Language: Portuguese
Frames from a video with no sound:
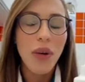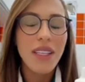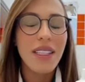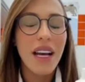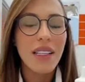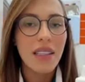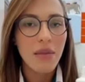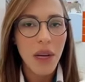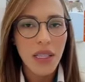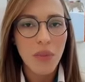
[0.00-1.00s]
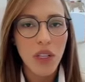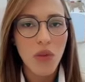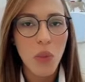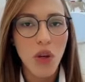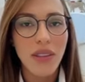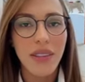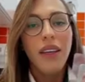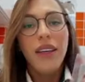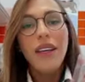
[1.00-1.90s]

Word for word: Para essas raças mais predispostas.